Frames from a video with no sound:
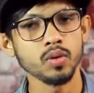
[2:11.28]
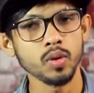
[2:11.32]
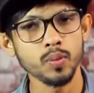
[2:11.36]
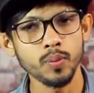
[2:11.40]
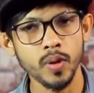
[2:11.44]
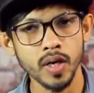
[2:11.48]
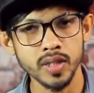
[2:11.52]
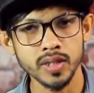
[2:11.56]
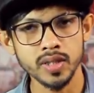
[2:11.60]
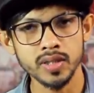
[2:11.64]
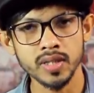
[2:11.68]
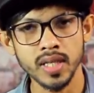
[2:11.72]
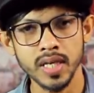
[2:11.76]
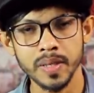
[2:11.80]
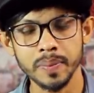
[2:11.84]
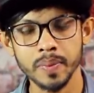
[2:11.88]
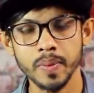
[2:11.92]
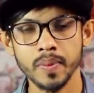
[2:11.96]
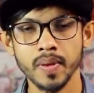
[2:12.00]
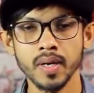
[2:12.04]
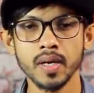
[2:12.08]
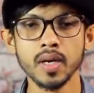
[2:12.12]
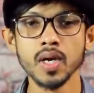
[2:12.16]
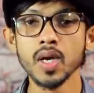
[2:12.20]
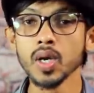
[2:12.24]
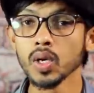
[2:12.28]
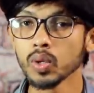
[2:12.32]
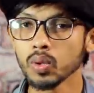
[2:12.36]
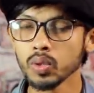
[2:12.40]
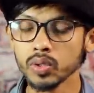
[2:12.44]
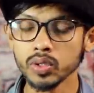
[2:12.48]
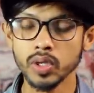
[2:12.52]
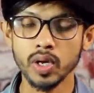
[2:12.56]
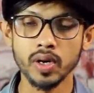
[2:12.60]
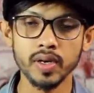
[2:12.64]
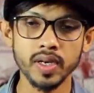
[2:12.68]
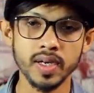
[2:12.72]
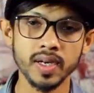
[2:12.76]
কোন ভার্সন থাকবে বা কোন
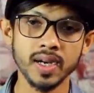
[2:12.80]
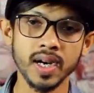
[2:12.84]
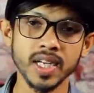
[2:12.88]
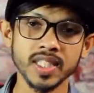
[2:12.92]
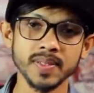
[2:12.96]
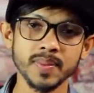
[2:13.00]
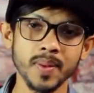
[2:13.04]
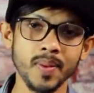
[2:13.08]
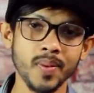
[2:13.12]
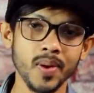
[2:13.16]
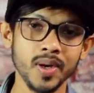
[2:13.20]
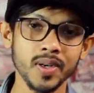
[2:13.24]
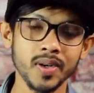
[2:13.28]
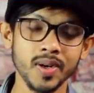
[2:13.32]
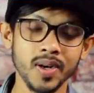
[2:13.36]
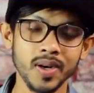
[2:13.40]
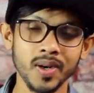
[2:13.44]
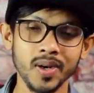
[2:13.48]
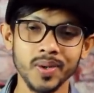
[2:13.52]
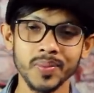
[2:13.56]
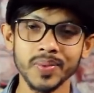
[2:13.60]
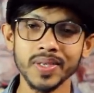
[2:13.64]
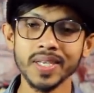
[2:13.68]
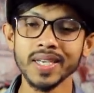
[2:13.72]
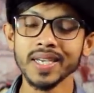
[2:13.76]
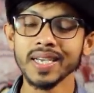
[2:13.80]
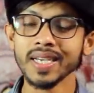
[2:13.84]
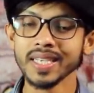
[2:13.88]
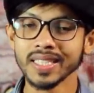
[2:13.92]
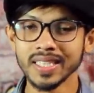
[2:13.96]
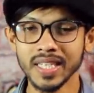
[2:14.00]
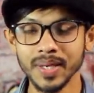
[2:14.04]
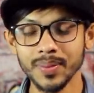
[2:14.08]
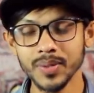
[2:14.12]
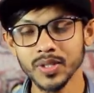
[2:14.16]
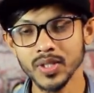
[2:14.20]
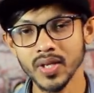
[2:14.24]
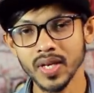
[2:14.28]
ধরনের গ্লাস ব্যবহার করা হবে
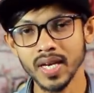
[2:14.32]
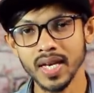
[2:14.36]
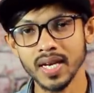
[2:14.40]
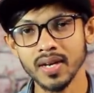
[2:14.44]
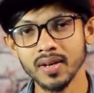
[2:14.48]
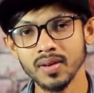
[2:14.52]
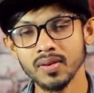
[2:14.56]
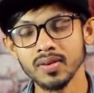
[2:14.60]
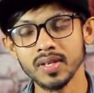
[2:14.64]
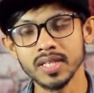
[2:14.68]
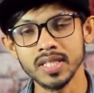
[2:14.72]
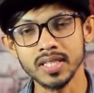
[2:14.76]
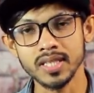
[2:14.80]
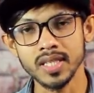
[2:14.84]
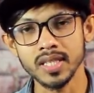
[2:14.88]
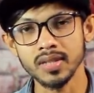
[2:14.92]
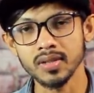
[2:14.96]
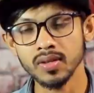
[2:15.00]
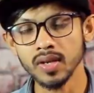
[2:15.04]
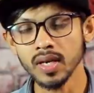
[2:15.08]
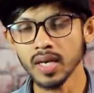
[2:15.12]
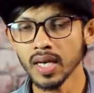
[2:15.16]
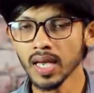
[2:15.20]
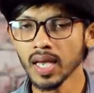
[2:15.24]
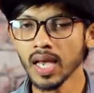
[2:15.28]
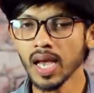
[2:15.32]
সে বিষয়ে এখনও নিশ্চিত নয়